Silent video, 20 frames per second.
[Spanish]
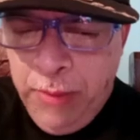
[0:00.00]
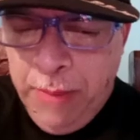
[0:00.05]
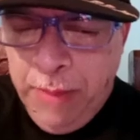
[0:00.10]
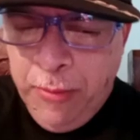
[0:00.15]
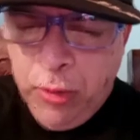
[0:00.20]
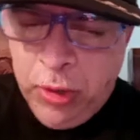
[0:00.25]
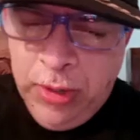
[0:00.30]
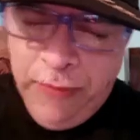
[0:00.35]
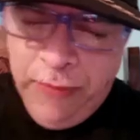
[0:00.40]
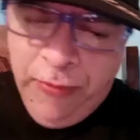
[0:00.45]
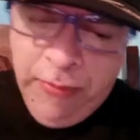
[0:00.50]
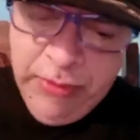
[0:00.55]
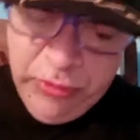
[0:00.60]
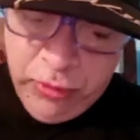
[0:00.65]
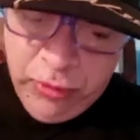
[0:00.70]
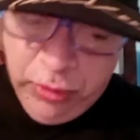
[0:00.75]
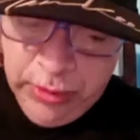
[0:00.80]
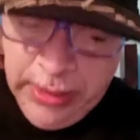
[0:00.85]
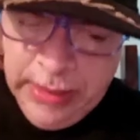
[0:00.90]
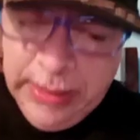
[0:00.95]
vamos con la
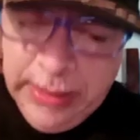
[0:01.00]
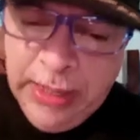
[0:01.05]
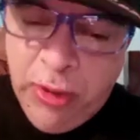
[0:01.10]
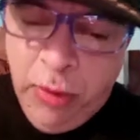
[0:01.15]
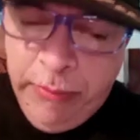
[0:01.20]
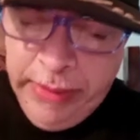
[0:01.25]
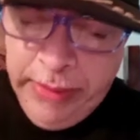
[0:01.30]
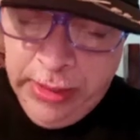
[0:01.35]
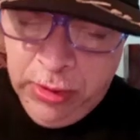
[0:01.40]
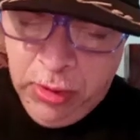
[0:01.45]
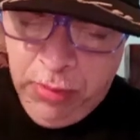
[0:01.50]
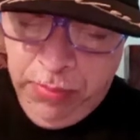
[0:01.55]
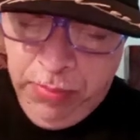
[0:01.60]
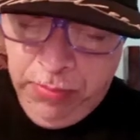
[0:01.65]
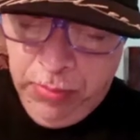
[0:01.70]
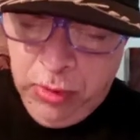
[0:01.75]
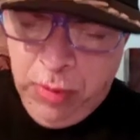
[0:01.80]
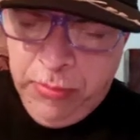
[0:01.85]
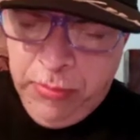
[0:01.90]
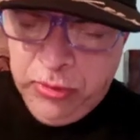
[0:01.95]
información del día domingo,
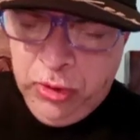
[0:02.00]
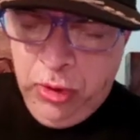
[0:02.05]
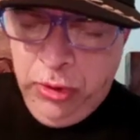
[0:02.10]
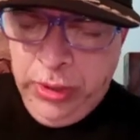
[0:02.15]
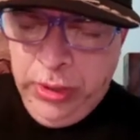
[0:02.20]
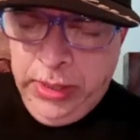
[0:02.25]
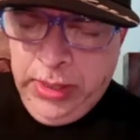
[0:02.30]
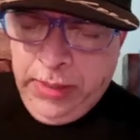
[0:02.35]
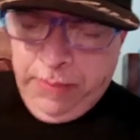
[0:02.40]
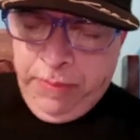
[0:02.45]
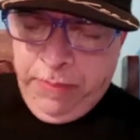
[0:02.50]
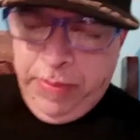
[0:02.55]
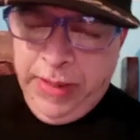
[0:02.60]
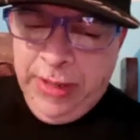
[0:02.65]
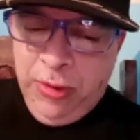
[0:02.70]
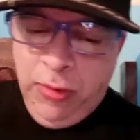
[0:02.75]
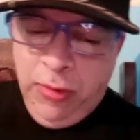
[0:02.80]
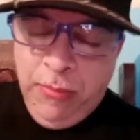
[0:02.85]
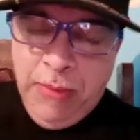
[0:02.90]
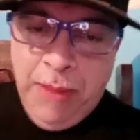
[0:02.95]
como se lo dije,
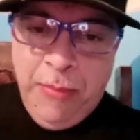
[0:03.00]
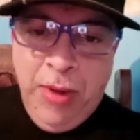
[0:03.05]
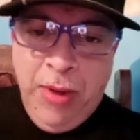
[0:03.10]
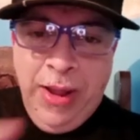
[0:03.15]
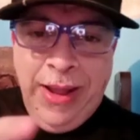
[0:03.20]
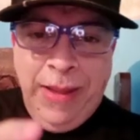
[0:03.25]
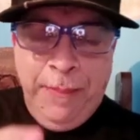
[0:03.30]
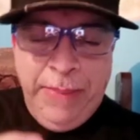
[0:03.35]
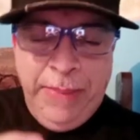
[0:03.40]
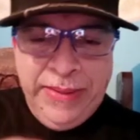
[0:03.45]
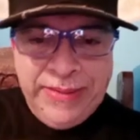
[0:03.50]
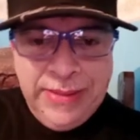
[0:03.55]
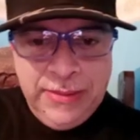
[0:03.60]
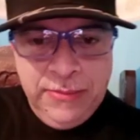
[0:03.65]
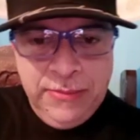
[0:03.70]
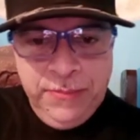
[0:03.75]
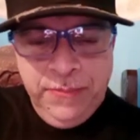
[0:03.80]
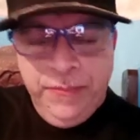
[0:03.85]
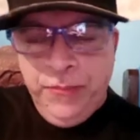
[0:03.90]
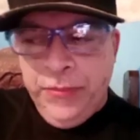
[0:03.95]
pero vamos a
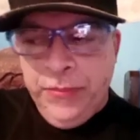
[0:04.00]
empezar